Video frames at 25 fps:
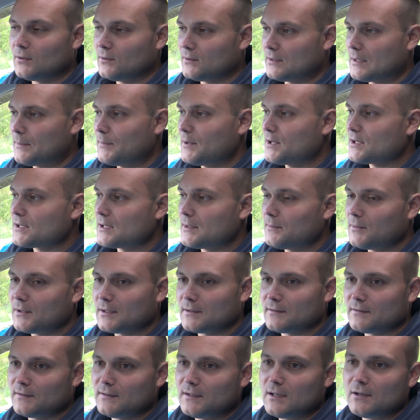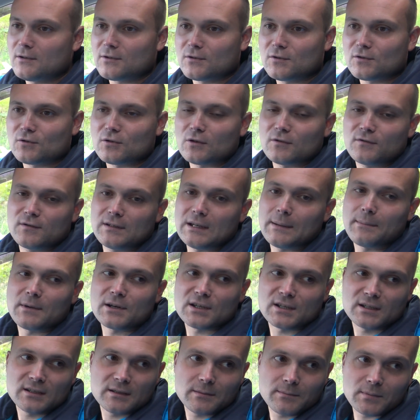То есть, опять же, об этом свидетельствует, что вся
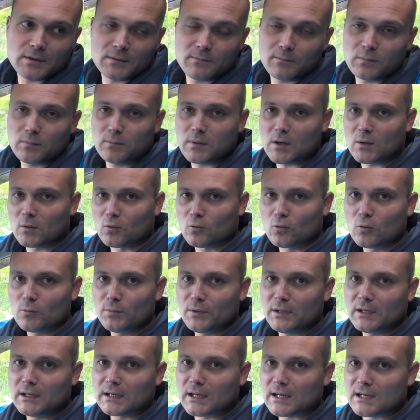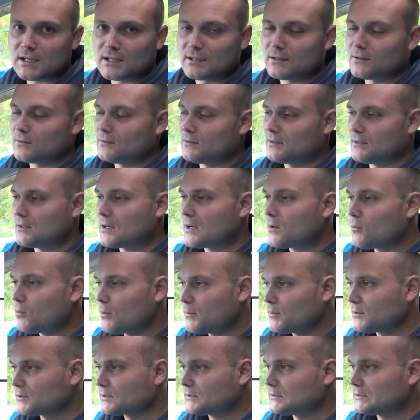машина по, по кругу перекрашена. То есть,
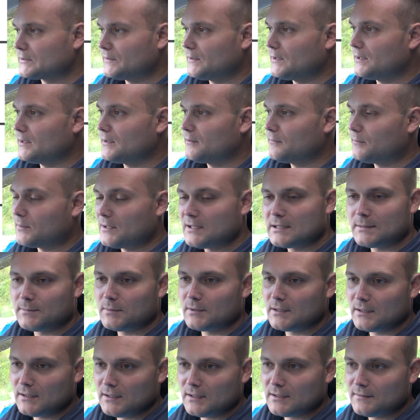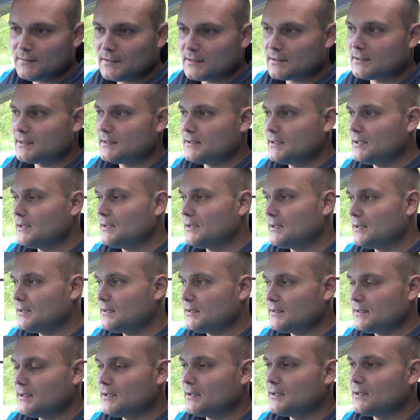какое было столкновение, в принципе, неизвестно, сильное,
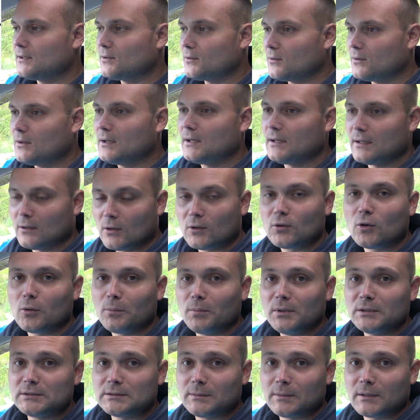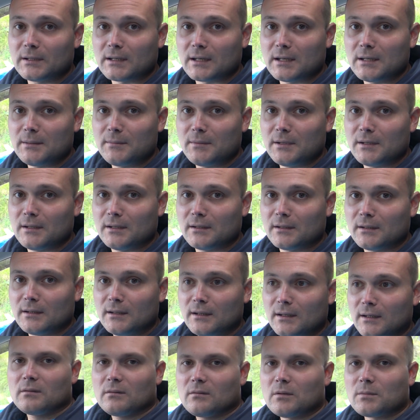не сильное, но оно было, по крайней мере.
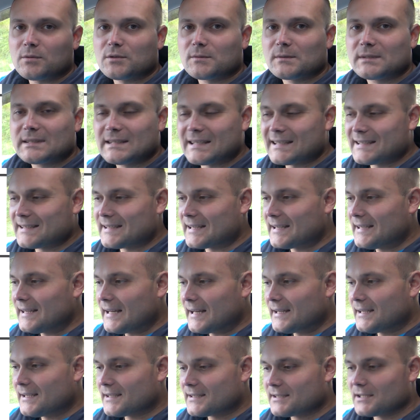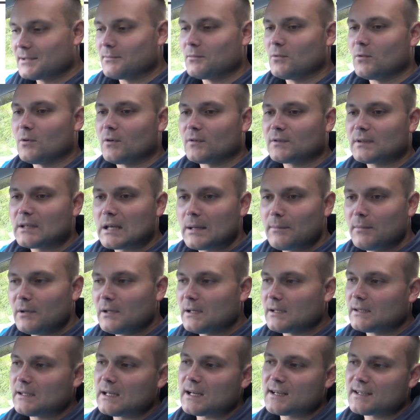В общем, состояние самого
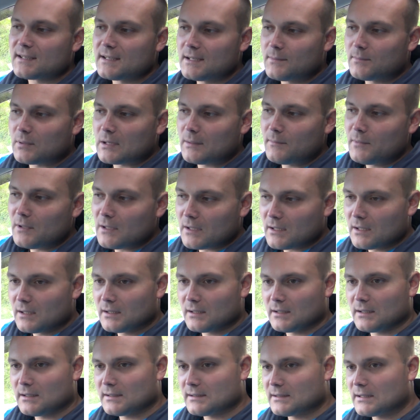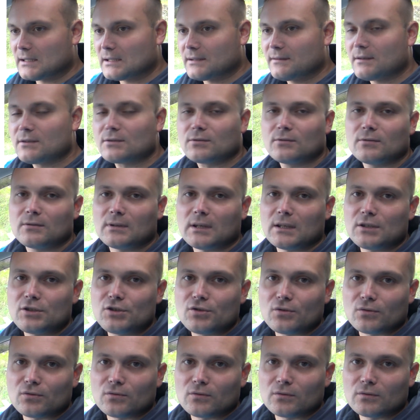автомобиля, также и пробег, э, соответствует
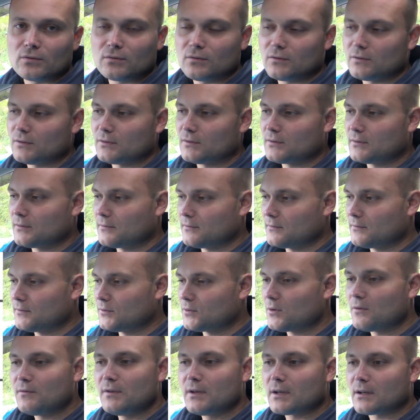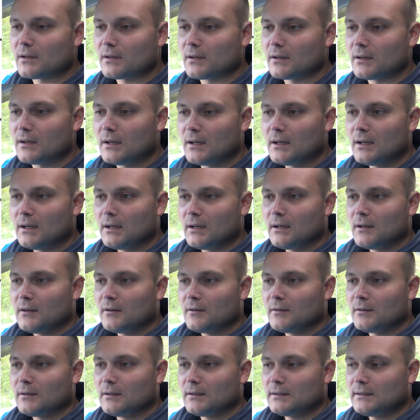отчету. То есть, все верно.
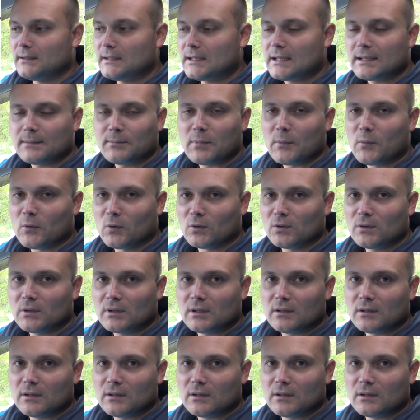Я по поводу